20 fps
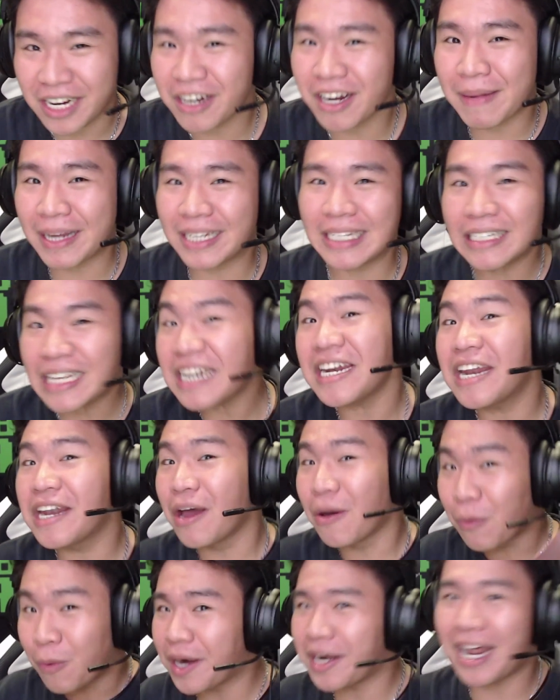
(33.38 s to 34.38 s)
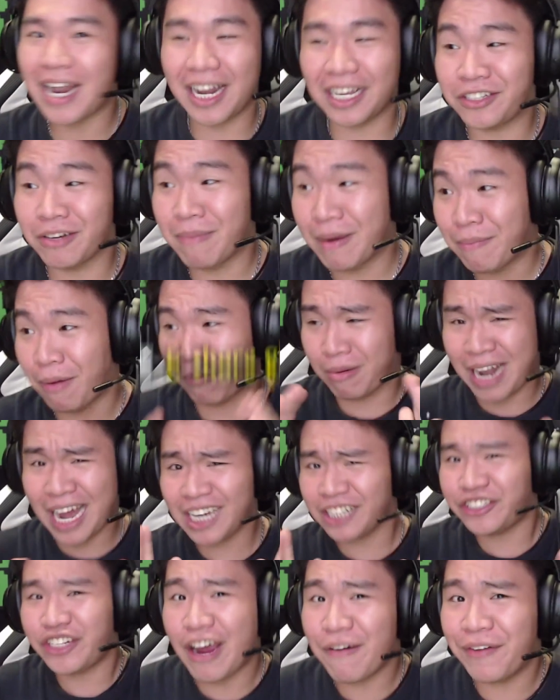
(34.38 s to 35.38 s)
các bạn thấy thích thì đừng quên để lại cho mình một like,
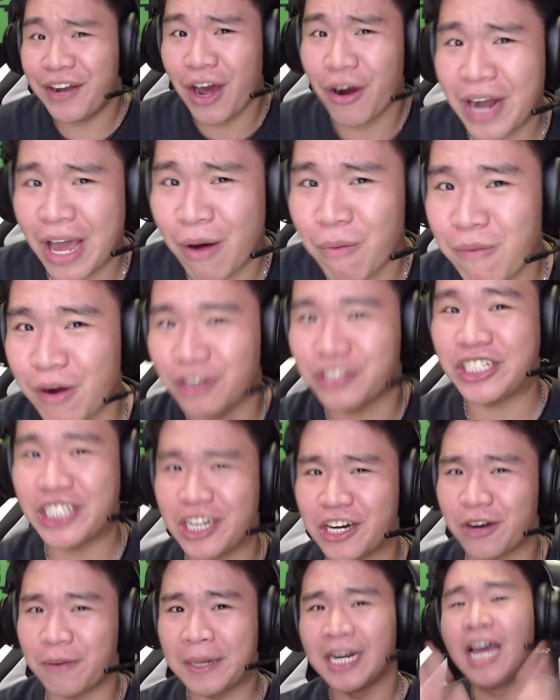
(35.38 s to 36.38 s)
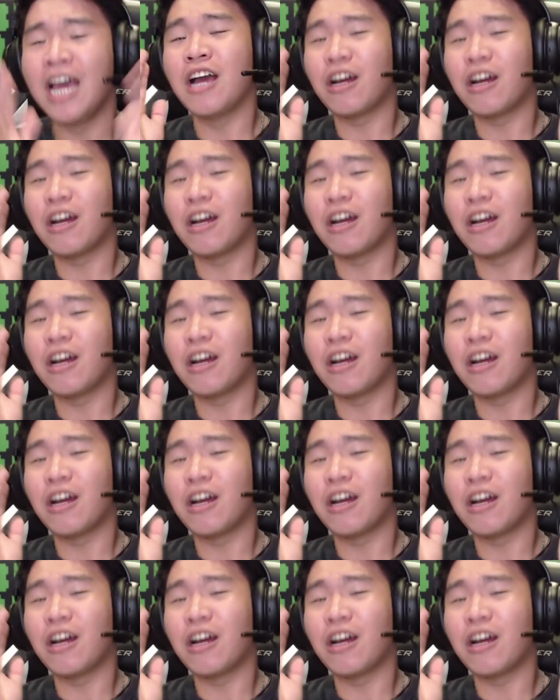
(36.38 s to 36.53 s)
share video để ủng hộ cho channel của mình.